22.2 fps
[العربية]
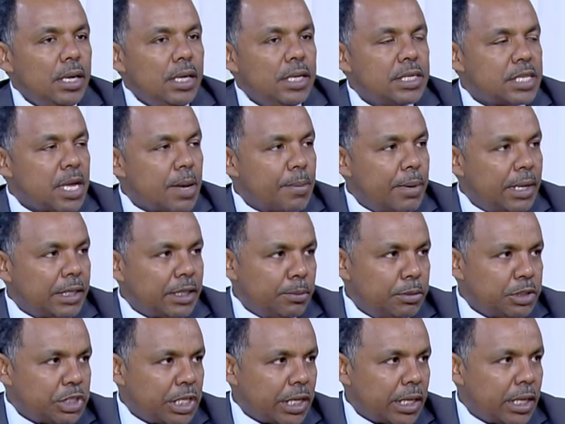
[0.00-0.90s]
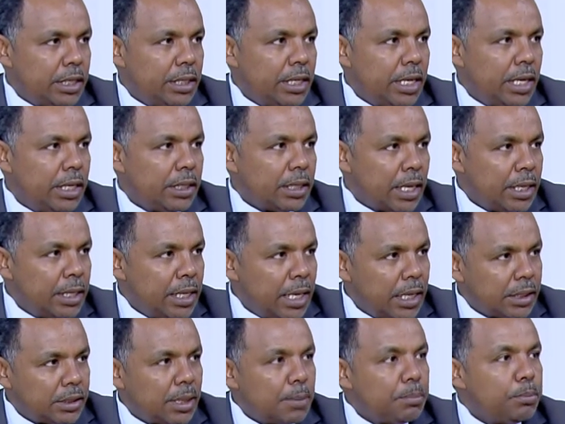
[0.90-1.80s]
حساباتي بشكل جيد أن
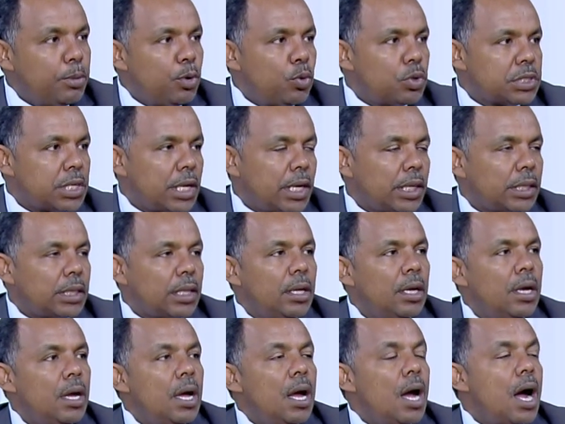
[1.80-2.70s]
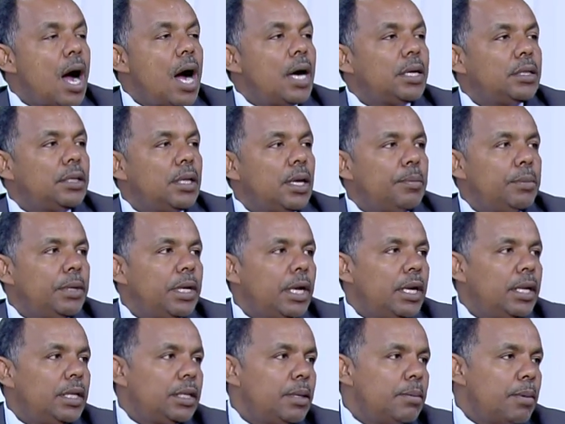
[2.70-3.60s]
يهتم بوزارتي أكثر من
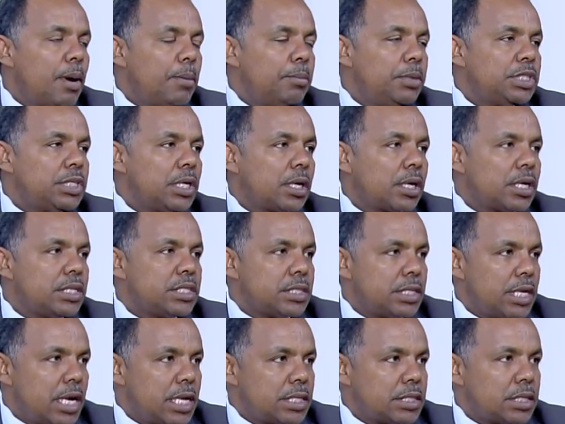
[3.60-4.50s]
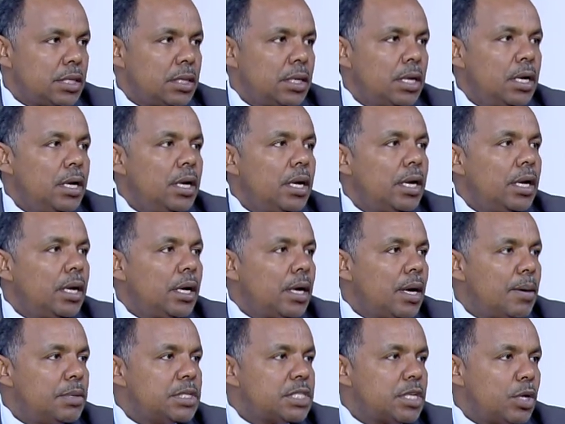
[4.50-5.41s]
الاهتمام بالشق السياسي
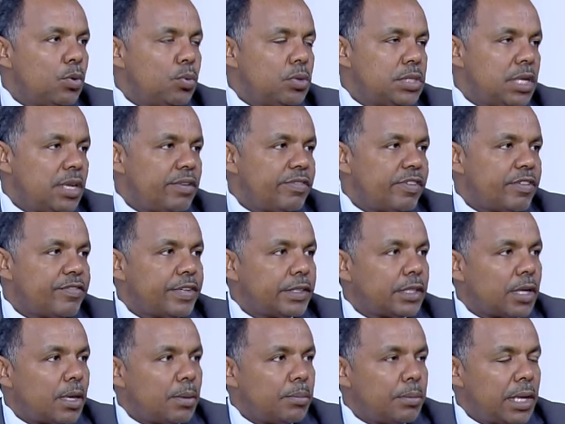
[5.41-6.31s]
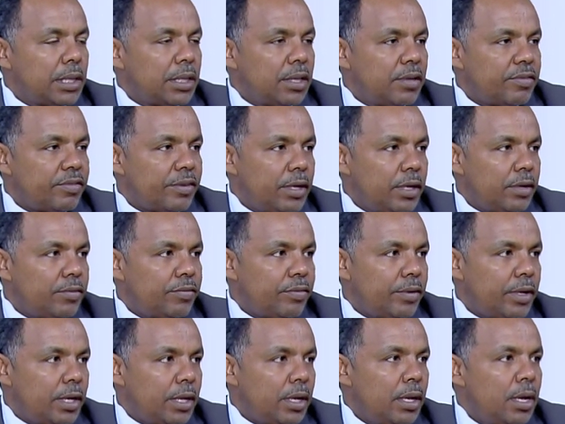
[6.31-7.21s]
انغمس الوزير في الفترة الماضية في
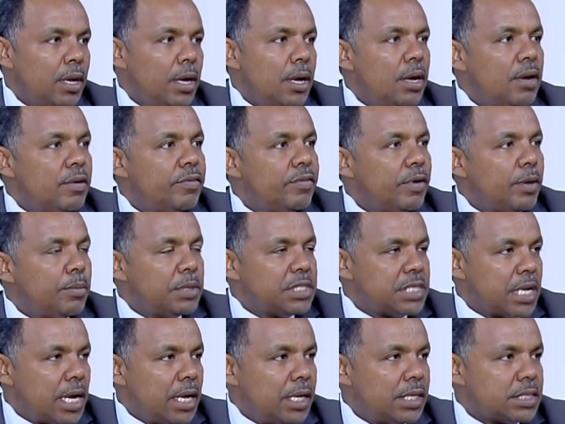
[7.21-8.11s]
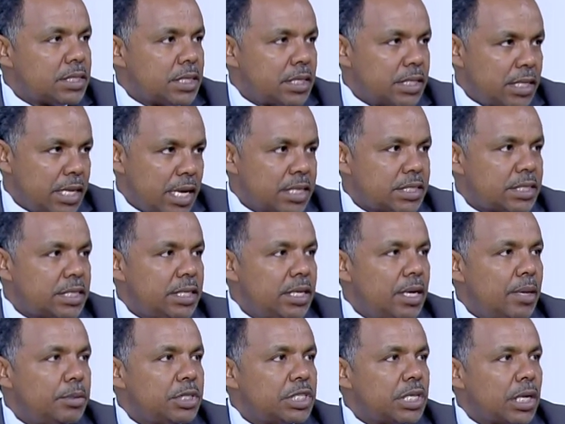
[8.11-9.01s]
في في المسائل
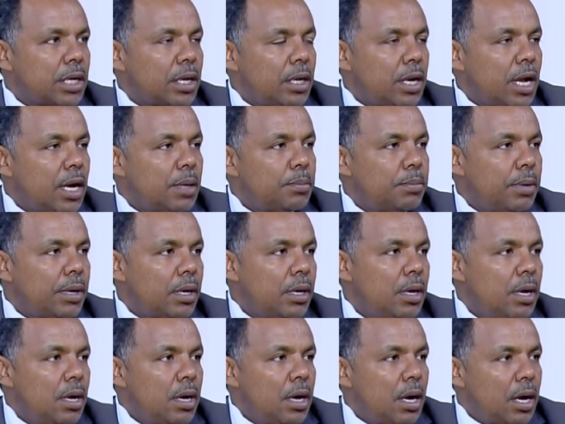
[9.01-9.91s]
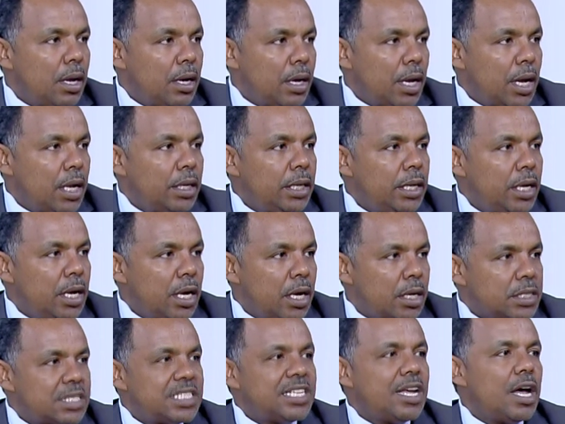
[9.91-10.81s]
السياسية بشكل أكبر الآن
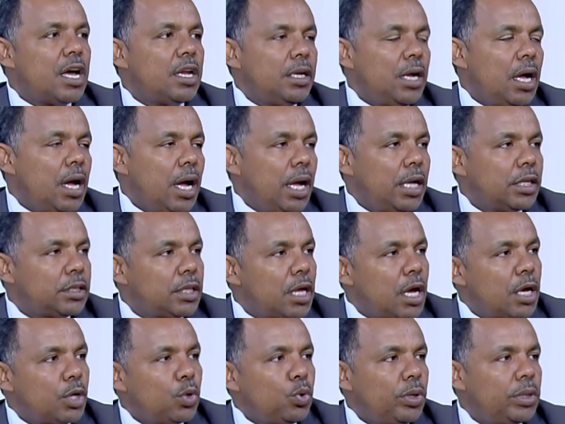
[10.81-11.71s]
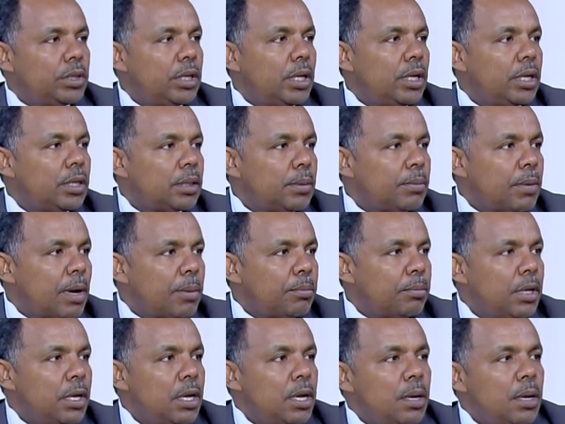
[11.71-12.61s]
هي سانحة حتى يعيد الاهتمام
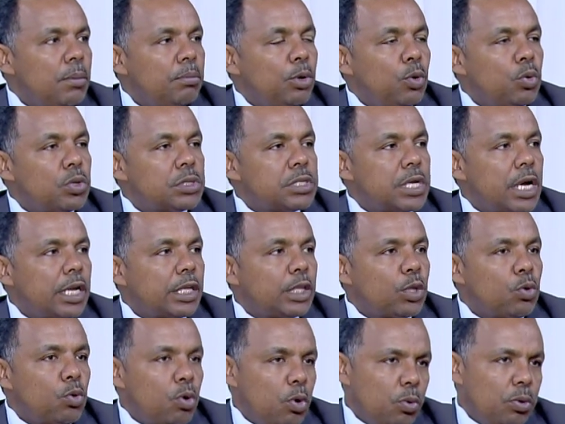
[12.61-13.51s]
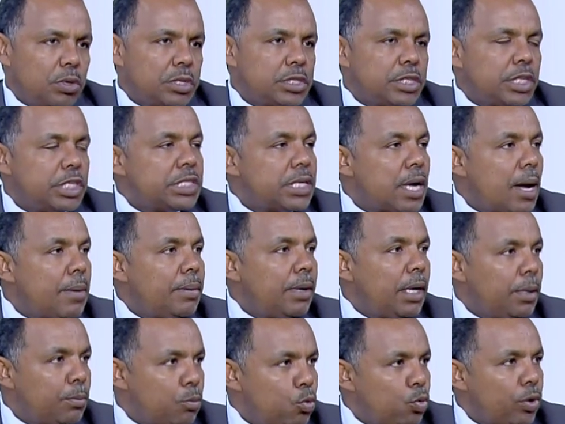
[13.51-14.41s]
بوزارته هو وزير شاب
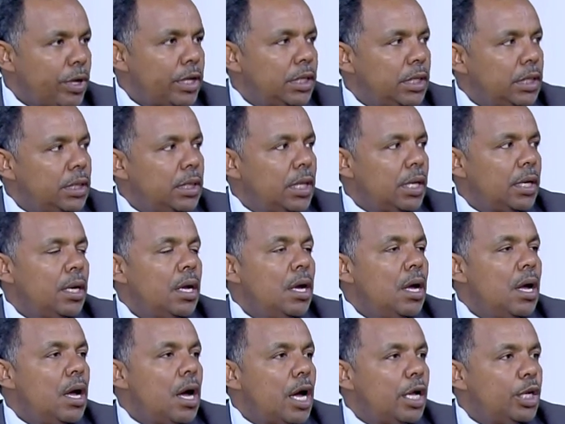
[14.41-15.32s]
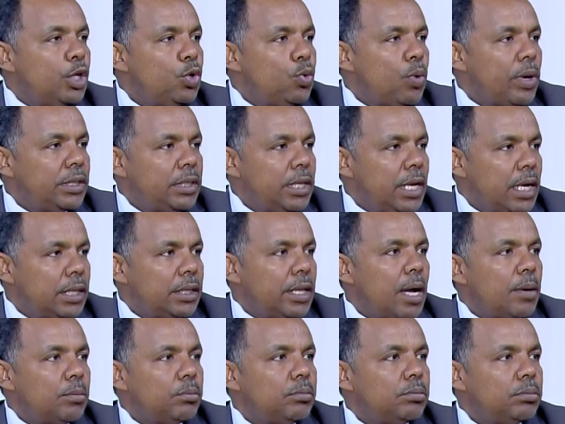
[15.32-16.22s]
يعني ممكن جدا أن يؤدي
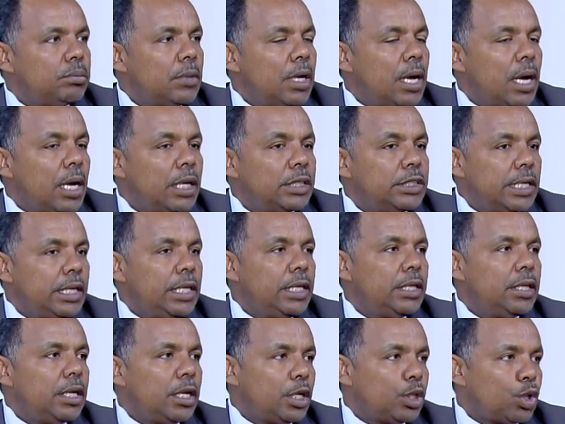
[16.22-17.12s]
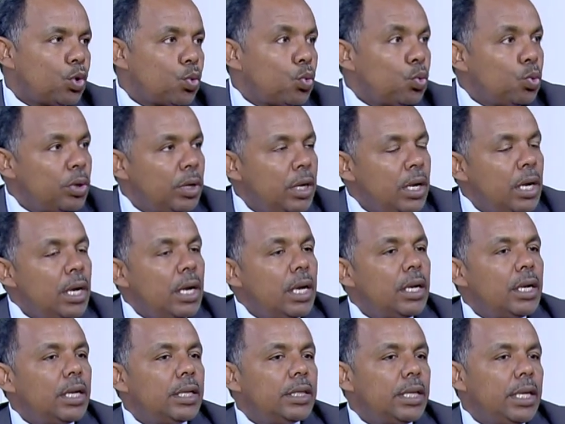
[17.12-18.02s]
أداء آه، جيدا تكون
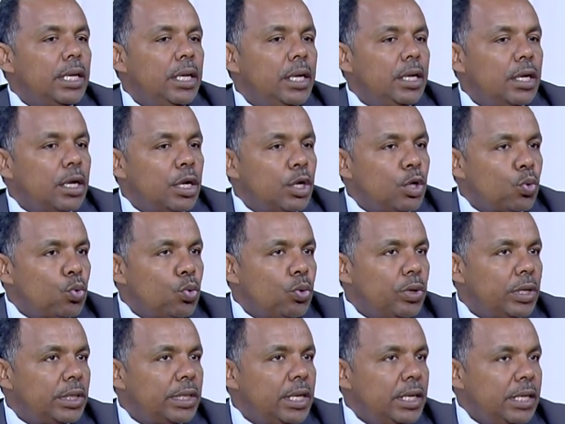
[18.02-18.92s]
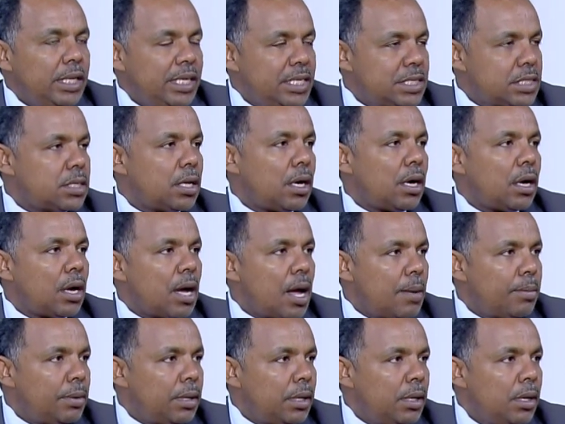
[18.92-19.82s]
لديه أن يكون لديه الحس
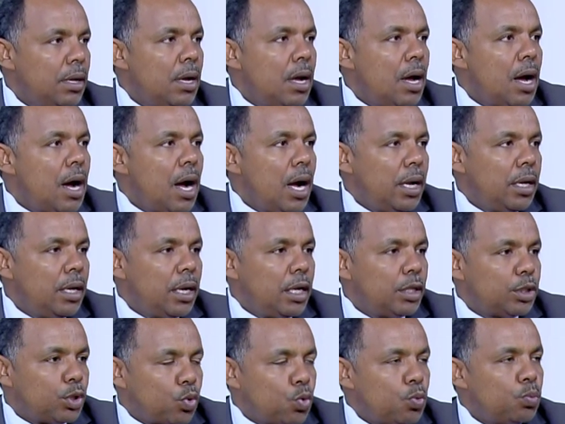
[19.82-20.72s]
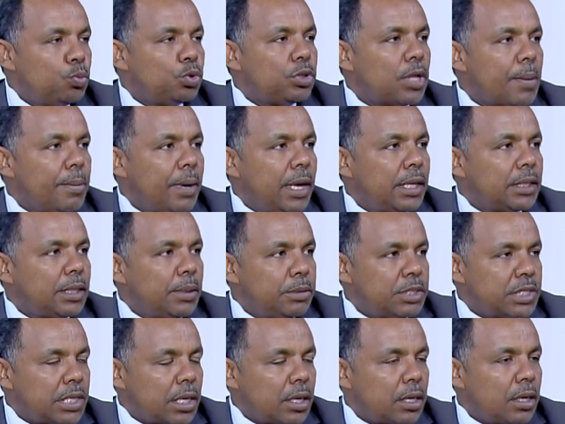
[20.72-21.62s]
الرغابي أعلى أن تكون متابعته
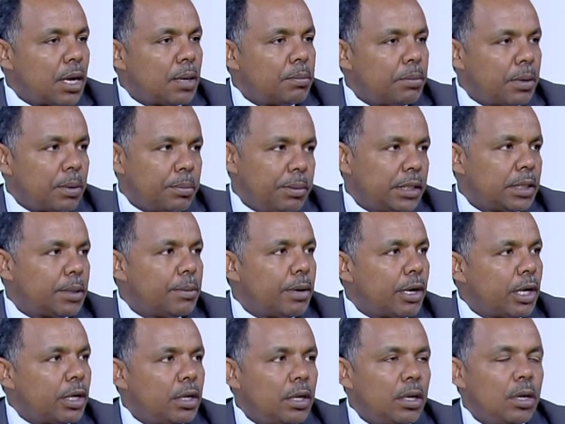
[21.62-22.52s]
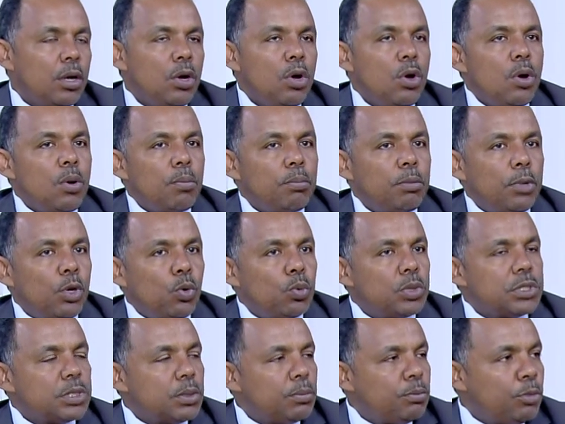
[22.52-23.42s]
بشكل أكبر باعتبار أني
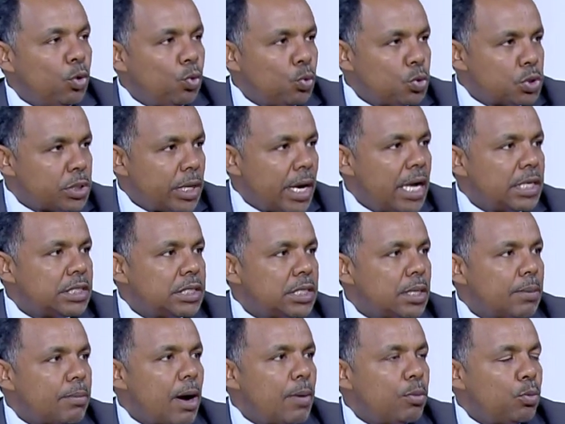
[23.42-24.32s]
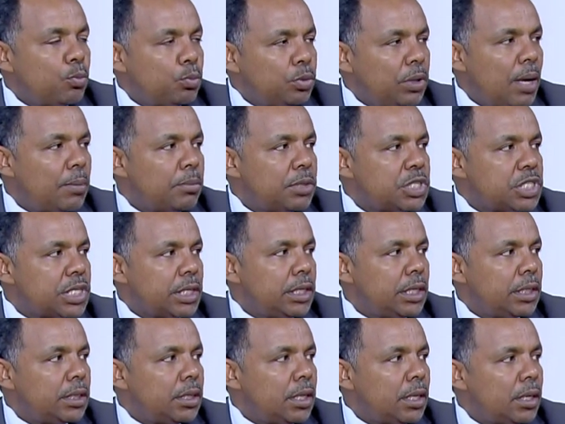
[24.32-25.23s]
من وزراء الشباب المتحمسين
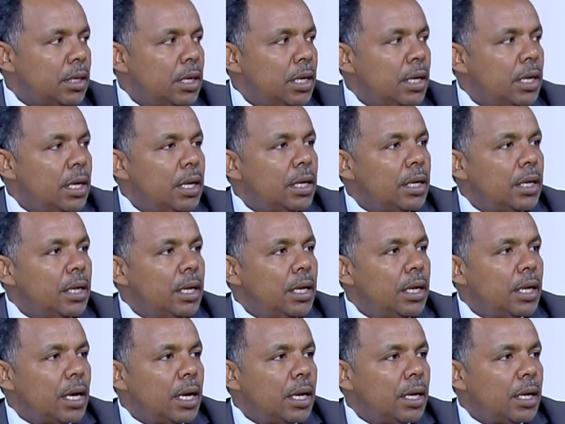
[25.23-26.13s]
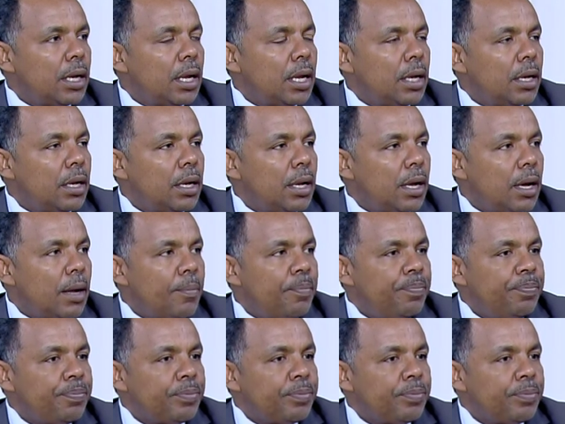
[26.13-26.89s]
جدا لل